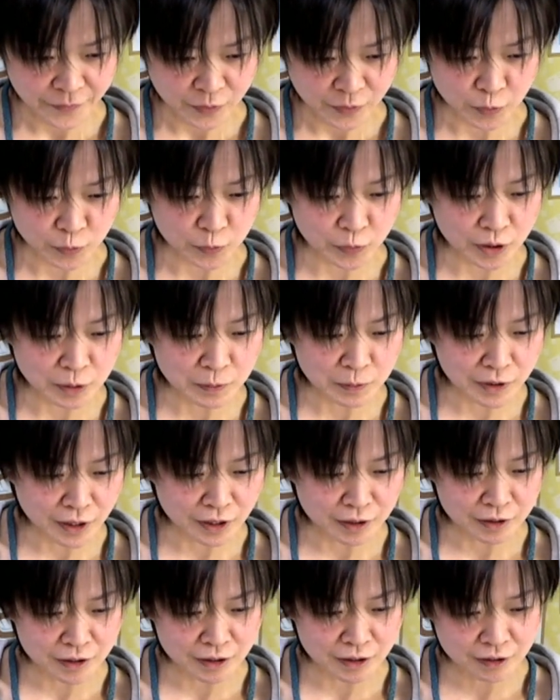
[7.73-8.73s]
そうそれを
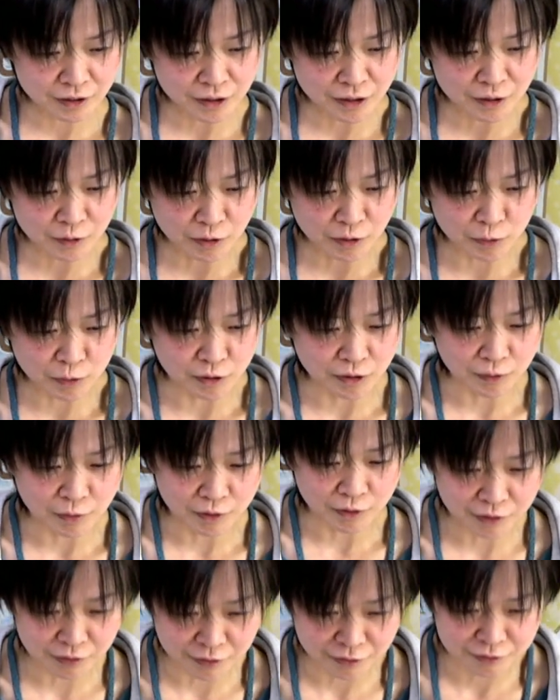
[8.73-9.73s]
ね言っていいのかどうか分
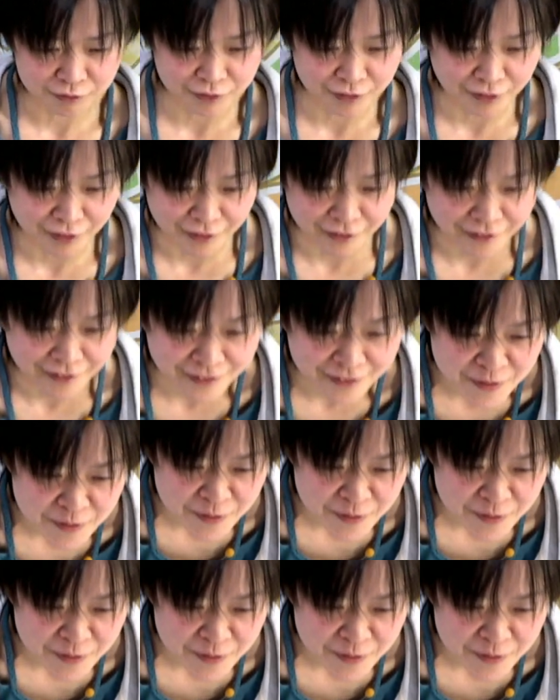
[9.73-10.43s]
かんなくて